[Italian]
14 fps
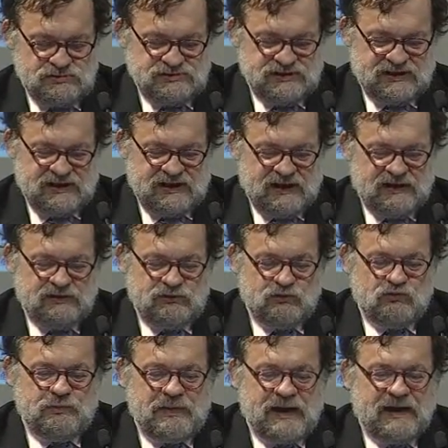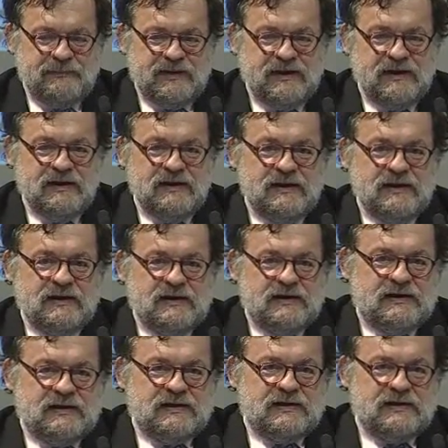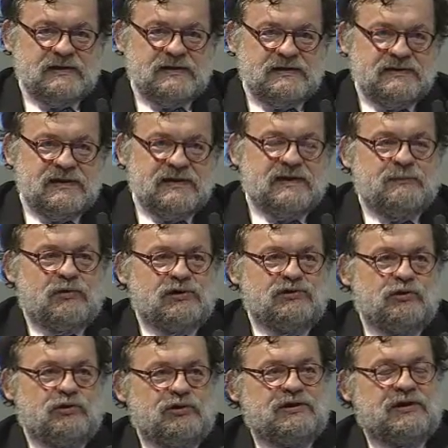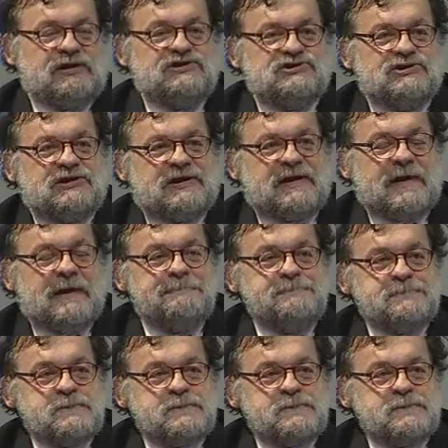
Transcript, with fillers: cercare di occuparmi eh, del laboratorio di ricerca.